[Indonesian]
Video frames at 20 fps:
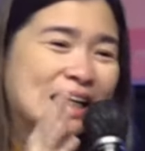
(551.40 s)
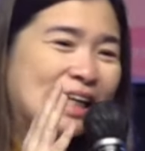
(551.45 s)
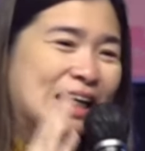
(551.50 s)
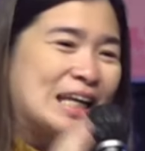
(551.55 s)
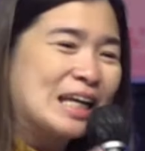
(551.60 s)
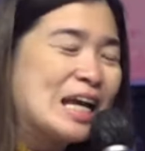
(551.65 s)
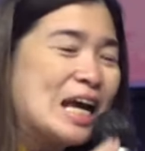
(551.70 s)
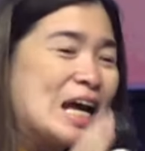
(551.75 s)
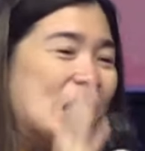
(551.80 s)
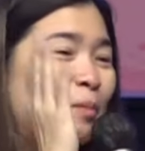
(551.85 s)

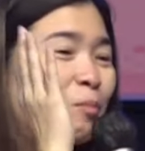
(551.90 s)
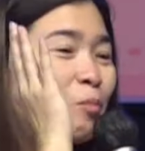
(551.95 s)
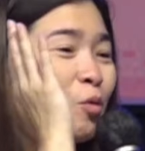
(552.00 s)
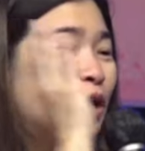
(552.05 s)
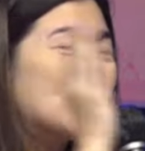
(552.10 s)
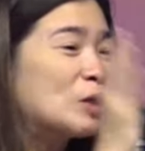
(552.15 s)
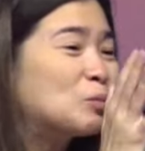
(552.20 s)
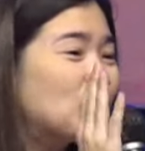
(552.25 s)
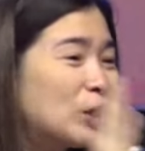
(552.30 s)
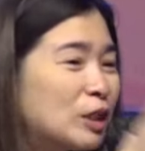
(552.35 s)
gini,
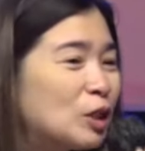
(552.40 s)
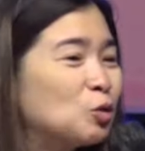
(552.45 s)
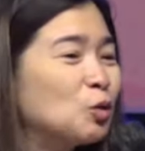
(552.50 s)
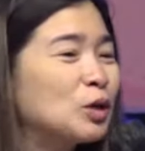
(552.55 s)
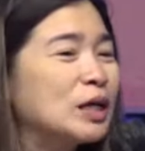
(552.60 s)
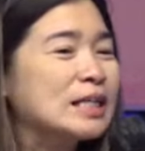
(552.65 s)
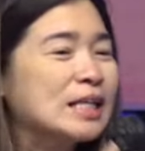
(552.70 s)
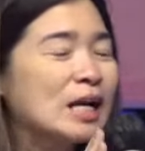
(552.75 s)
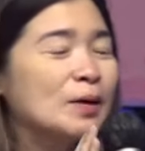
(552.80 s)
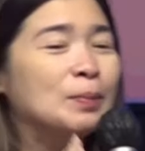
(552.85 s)
murid-murid
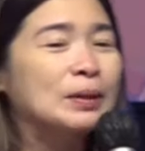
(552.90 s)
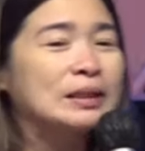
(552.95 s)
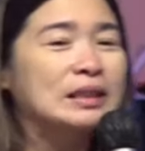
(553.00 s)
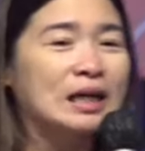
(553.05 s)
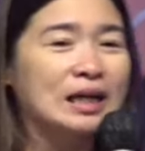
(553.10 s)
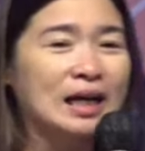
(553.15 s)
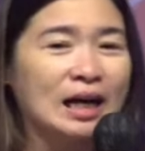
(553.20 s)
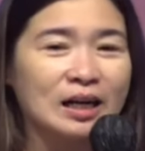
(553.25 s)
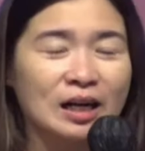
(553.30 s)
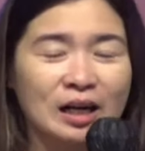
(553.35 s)
itu kerjanya
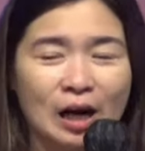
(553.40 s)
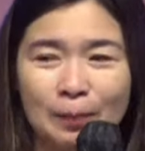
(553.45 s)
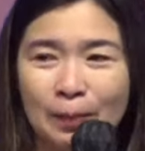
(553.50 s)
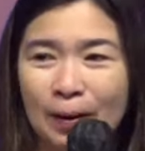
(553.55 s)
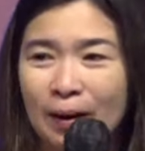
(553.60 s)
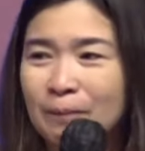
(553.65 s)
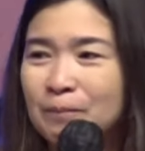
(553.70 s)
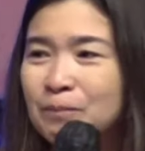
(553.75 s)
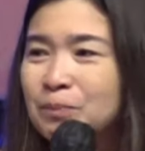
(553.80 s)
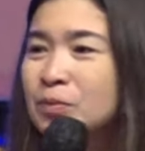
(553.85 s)
bertengkar
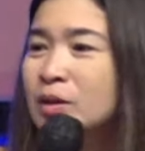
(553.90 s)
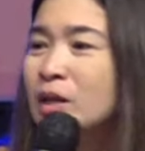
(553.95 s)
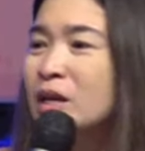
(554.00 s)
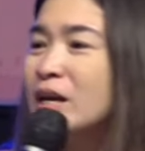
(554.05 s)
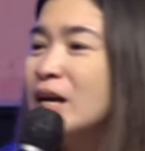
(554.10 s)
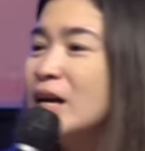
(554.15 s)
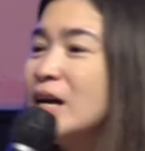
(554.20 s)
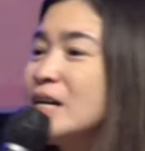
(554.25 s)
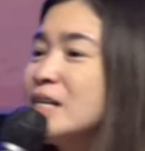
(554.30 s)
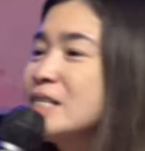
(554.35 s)
kenapa?
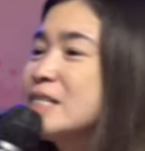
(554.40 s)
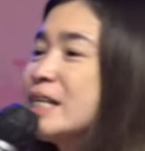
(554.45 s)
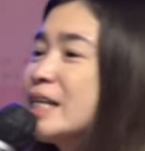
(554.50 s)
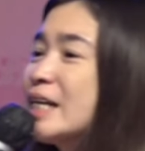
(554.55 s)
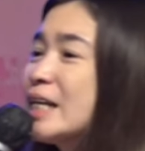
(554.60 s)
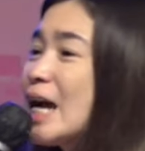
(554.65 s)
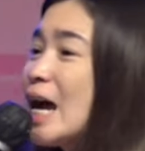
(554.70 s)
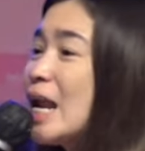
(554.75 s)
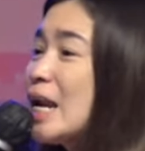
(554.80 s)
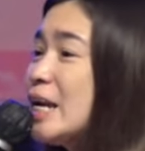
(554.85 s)

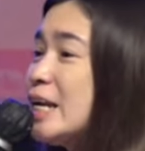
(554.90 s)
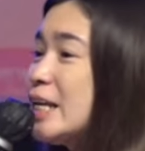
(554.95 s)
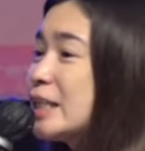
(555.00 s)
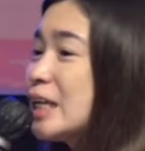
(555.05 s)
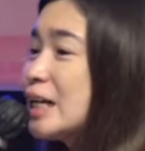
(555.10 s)
Seringkali di